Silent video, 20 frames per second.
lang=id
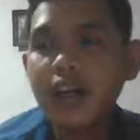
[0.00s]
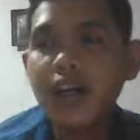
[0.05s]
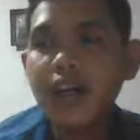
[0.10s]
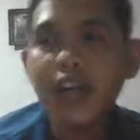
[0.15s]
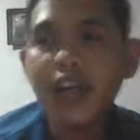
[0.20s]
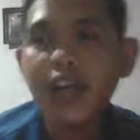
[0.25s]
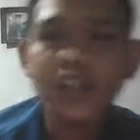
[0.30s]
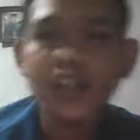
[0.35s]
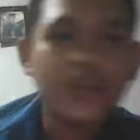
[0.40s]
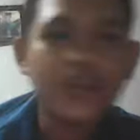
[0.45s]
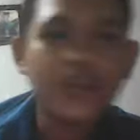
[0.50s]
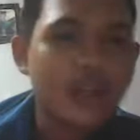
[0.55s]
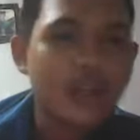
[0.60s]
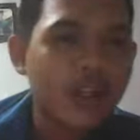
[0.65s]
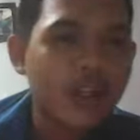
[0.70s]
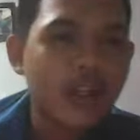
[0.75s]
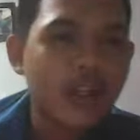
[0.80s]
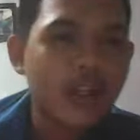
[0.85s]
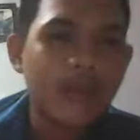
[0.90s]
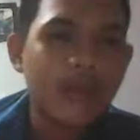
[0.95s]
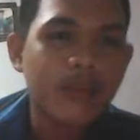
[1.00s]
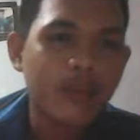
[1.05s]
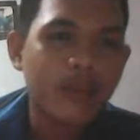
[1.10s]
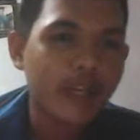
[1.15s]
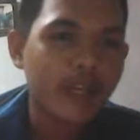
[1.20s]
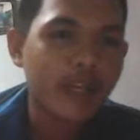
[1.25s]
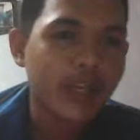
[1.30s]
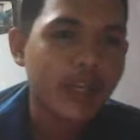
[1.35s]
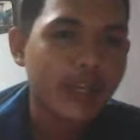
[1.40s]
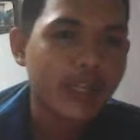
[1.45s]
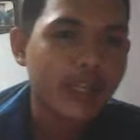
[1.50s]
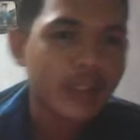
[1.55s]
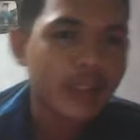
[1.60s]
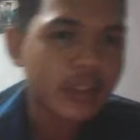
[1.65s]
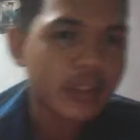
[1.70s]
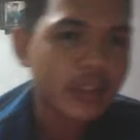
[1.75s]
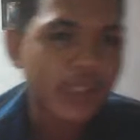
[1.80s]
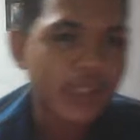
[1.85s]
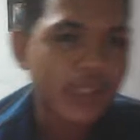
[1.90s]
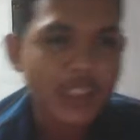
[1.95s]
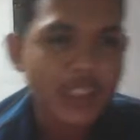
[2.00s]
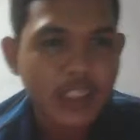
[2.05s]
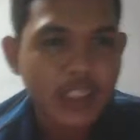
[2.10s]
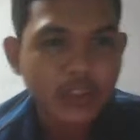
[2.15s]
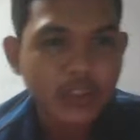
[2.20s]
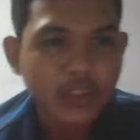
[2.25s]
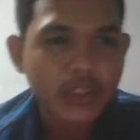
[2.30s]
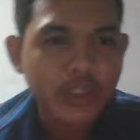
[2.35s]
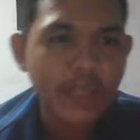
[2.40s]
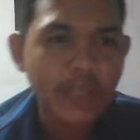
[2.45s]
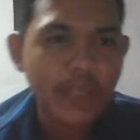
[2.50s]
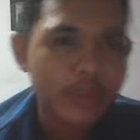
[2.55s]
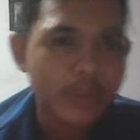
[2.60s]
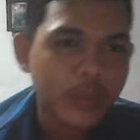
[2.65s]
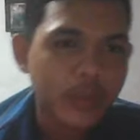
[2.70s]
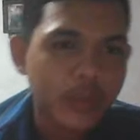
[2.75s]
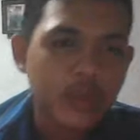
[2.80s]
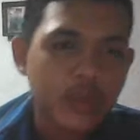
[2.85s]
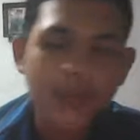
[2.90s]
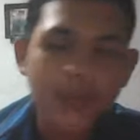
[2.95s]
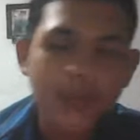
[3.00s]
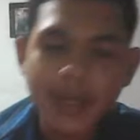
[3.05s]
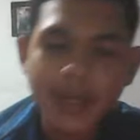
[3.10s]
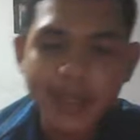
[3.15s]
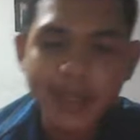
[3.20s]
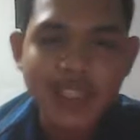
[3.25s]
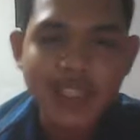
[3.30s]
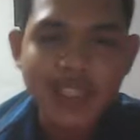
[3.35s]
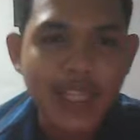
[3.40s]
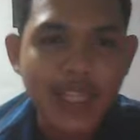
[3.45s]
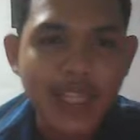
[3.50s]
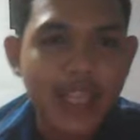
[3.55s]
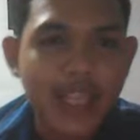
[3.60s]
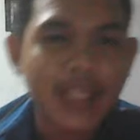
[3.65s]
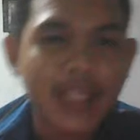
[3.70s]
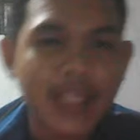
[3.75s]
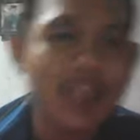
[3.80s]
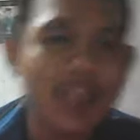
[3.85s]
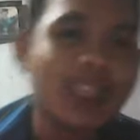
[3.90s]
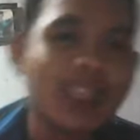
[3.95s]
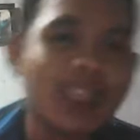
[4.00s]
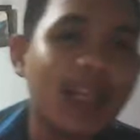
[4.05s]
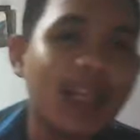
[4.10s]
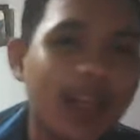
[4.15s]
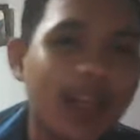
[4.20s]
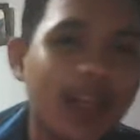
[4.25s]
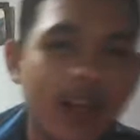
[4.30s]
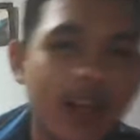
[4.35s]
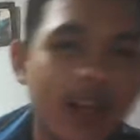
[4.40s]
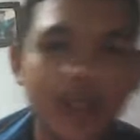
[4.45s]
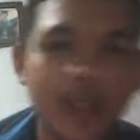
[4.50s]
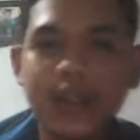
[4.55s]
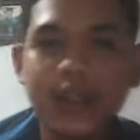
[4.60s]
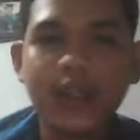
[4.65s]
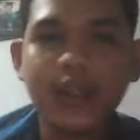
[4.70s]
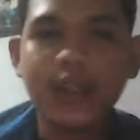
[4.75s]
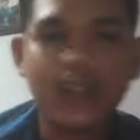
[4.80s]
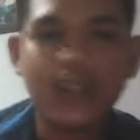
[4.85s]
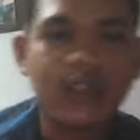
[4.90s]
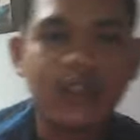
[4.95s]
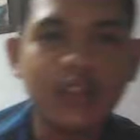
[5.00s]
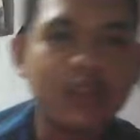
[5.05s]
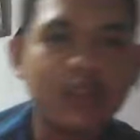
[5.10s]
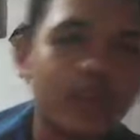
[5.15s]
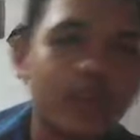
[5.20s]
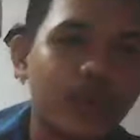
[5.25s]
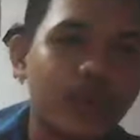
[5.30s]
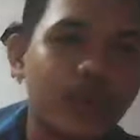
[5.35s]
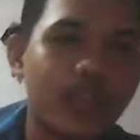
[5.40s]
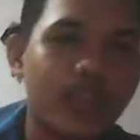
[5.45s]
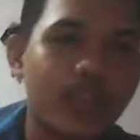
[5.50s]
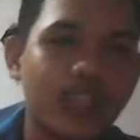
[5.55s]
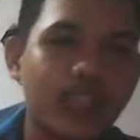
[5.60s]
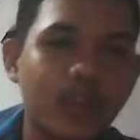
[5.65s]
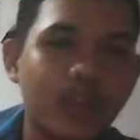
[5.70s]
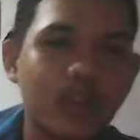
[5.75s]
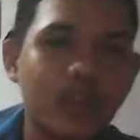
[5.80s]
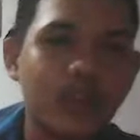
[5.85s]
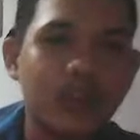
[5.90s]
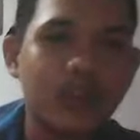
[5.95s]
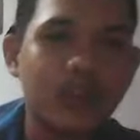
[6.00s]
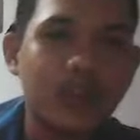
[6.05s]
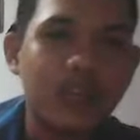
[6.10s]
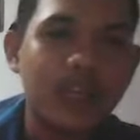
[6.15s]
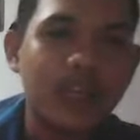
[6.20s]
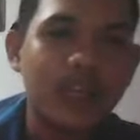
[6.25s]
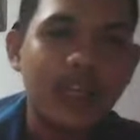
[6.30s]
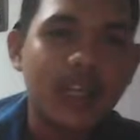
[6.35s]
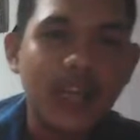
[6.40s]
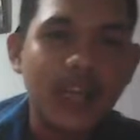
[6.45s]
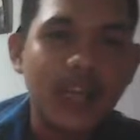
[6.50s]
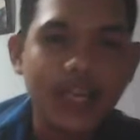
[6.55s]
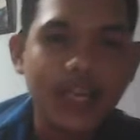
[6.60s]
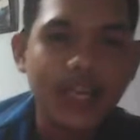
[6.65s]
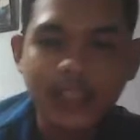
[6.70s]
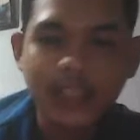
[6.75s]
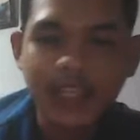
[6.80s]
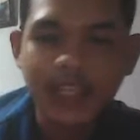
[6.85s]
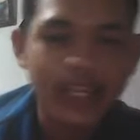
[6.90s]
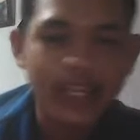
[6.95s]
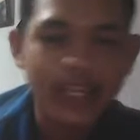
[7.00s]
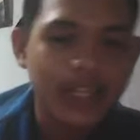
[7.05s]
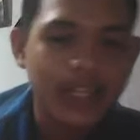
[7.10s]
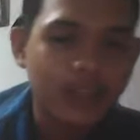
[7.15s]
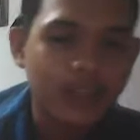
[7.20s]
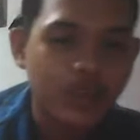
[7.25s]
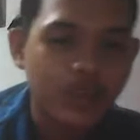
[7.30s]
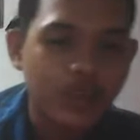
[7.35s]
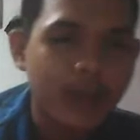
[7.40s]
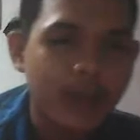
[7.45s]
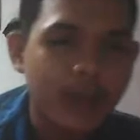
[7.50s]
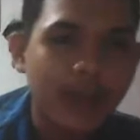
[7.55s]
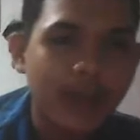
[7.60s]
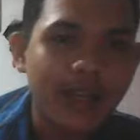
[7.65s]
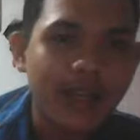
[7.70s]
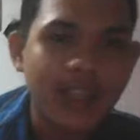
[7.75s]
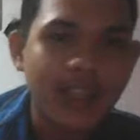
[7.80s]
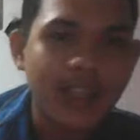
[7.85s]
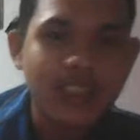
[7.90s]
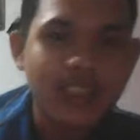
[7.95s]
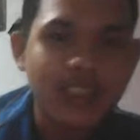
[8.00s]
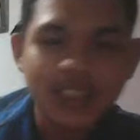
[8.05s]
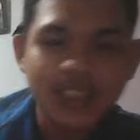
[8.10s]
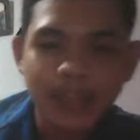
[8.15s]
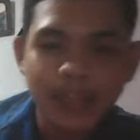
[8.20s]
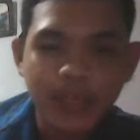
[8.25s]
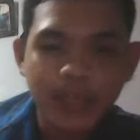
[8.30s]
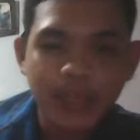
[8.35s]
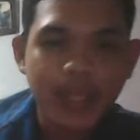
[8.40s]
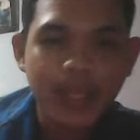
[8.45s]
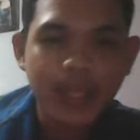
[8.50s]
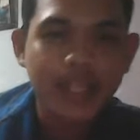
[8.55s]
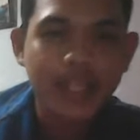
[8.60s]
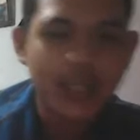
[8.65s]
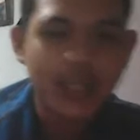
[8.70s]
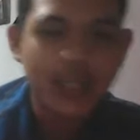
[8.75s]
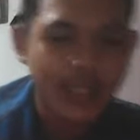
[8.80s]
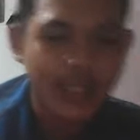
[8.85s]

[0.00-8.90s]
atau sekolah menggunakan teksnya tuh Time New Roman biasanya ini yang standar. Terus ukurannya tuh antara 12 sampai